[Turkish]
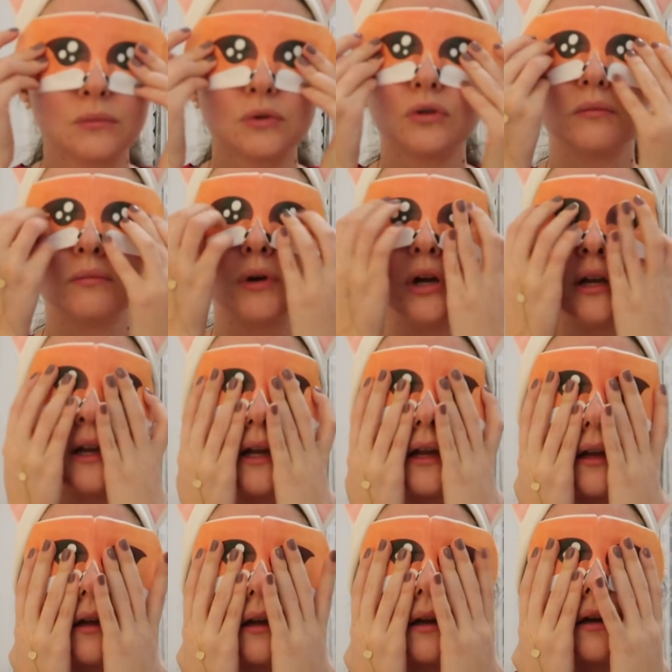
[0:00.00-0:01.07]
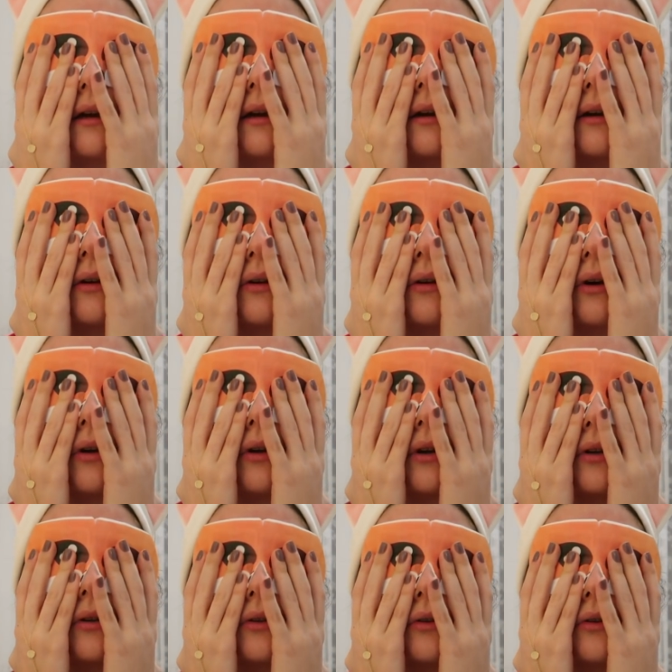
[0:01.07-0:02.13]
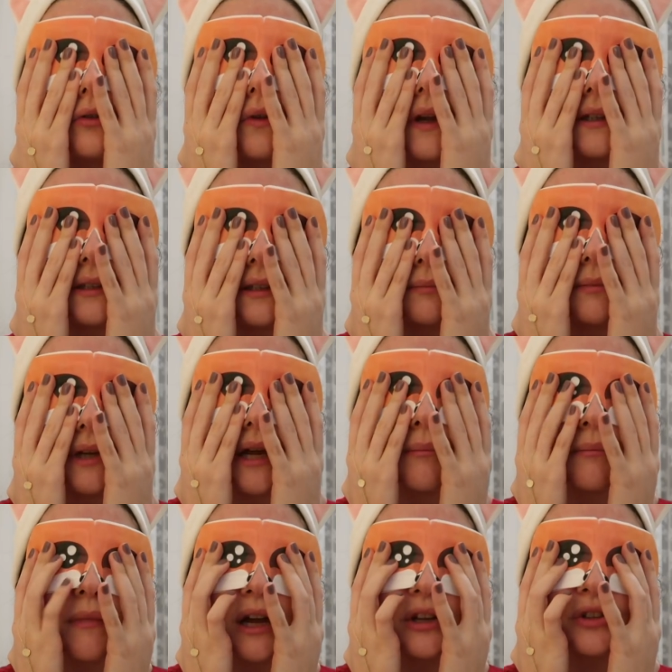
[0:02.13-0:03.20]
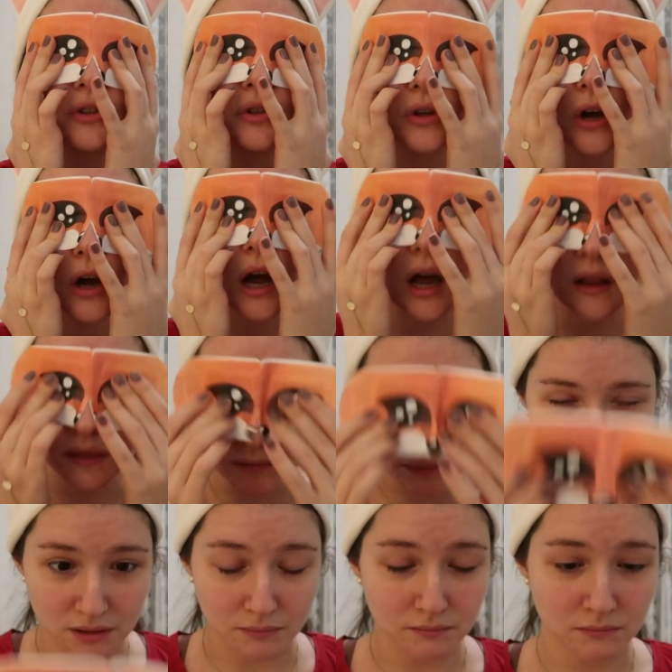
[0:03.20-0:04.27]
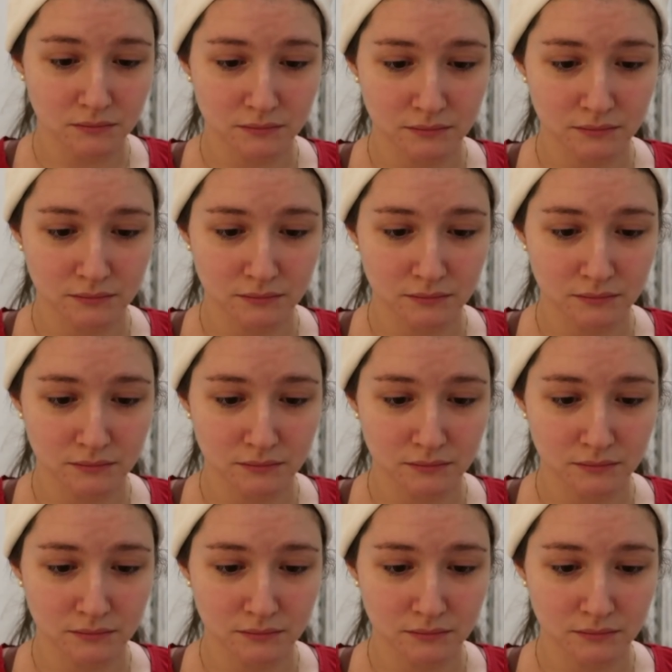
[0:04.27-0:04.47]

Bunu böyle koyuyorsunuz ve ısınmaya mı başlıyor? Anlamadım.